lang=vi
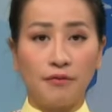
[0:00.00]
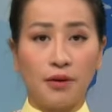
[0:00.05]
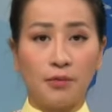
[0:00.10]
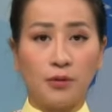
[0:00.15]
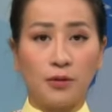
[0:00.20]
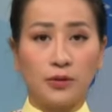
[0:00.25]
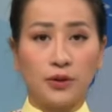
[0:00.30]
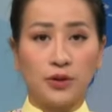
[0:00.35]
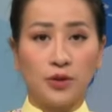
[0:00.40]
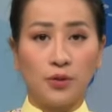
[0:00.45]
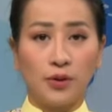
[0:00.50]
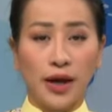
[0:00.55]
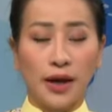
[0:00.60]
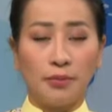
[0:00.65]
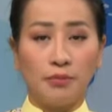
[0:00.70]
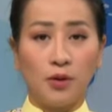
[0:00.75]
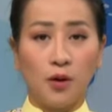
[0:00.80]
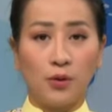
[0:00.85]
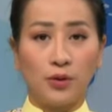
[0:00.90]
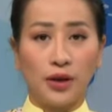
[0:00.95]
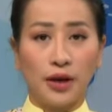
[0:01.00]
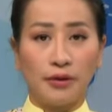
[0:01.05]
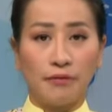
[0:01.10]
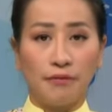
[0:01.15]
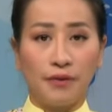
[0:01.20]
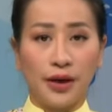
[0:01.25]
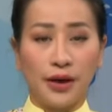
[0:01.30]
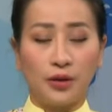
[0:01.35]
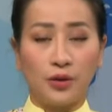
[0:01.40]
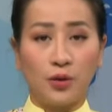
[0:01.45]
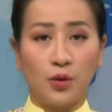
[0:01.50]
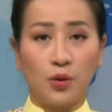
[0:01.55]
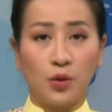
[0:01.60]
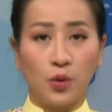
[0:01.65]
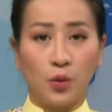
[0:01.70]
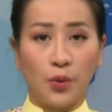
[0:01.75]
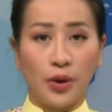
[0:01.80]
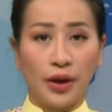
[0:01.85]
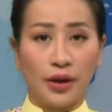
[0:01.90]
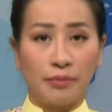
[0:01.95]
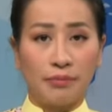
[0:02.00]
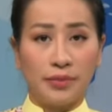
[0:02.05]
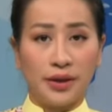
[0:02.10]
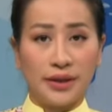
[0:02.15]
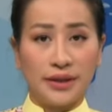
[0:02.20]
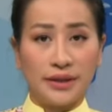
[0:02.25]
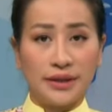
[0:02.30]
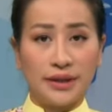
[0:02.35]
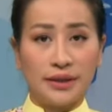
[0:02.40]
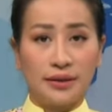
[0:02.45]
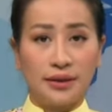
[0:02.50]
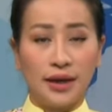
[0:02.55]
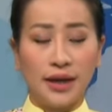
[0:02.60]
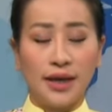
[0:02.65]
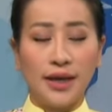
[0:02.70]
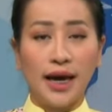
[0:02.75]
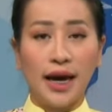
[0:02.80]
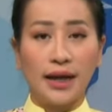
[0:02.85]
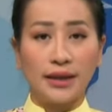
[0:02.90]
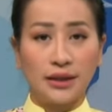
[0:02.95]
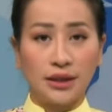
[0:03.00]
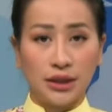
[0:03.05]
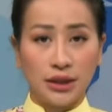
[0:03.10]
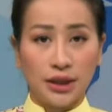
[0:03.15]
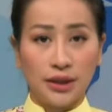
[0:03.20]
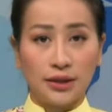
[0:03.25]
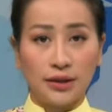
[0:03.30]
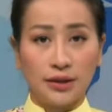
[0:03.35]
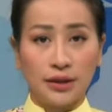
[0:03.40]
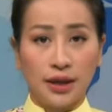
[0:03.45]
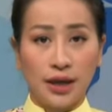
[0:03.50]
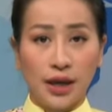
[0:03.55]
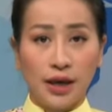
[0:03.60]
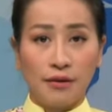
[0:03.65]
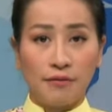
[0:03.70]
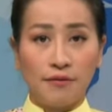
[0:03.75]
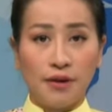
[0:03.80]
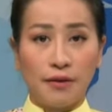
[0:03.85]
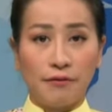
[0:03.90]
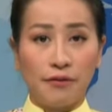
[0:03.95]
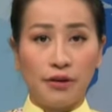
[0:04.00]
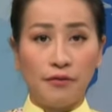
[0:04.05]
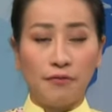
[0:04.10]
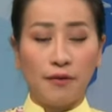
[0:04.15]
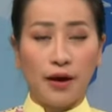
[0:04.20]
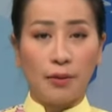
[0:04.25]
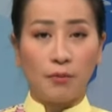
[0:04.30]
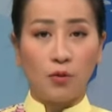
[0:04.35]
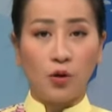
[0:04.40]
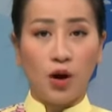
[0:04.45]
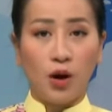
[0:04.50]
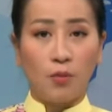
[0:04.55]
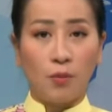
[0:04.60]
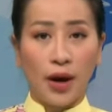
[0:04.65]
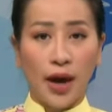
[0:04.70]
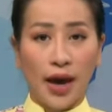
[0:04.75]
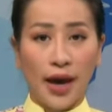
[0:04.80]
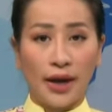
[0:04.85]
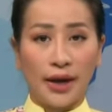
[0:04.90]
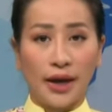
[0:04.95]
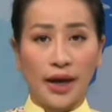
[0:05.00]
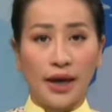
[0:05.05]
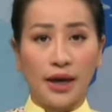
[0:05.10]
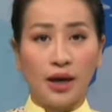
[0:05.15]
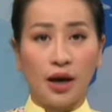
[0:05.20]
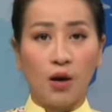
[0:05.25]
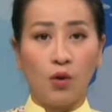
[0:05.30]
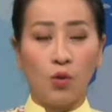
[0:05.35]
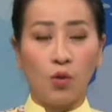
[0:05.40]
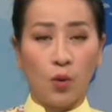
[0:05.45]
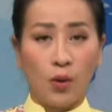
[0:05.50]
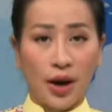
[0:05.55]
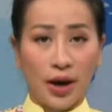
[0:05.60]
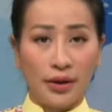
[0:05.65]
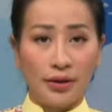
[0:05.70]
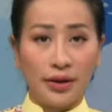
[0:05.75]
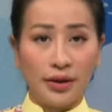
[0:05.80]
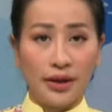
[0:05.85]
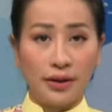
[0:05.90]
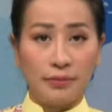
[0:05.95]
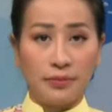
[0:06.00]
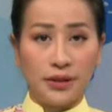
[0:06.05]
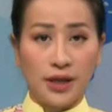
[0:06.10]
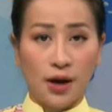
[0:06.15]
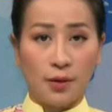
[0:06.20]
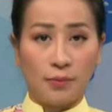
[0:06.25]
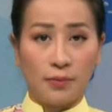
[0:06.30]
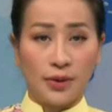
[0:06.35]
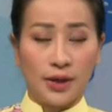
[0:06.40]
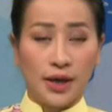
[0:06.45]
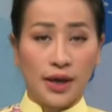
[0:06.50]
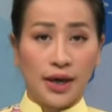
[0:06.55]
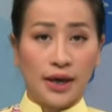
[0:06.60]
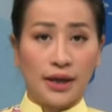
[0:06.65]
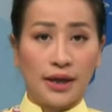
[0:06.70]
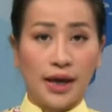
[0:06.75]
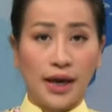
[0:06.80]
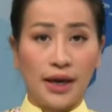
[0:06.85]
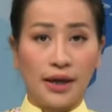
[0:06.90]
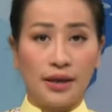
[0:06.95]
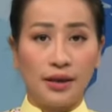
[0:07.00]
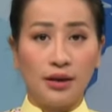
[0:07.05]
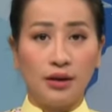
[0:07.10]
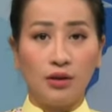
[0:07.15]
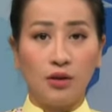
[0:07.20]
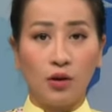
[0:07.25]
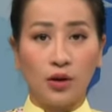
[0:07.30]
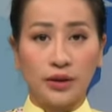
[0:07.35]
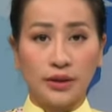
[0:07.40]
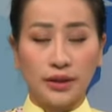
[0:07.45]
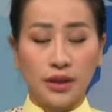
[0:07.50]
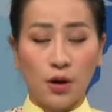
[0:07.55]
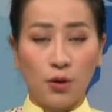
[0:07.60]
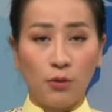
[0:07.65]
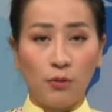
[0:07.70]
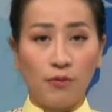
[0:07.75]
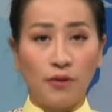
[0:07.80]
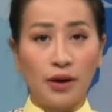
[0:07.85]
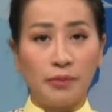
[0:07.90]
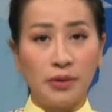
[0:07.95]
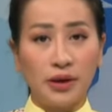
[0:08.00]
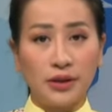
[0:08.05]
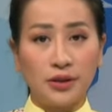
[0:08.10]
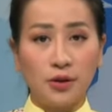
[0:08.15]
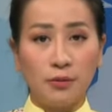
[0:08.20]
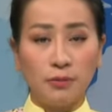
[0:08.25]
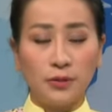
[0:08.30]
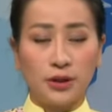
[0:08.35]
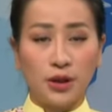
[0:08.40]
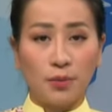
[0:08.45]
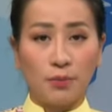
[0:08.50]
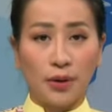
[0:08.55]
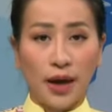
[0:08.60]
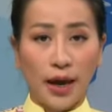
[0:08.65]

và một số cán bộ nhân viên thuộc quyền bị xử lý hành sự và vi phạm của ông Hà gây hậu quả rất nghiêm trọng, gây dư luận xấu và bức xúc trong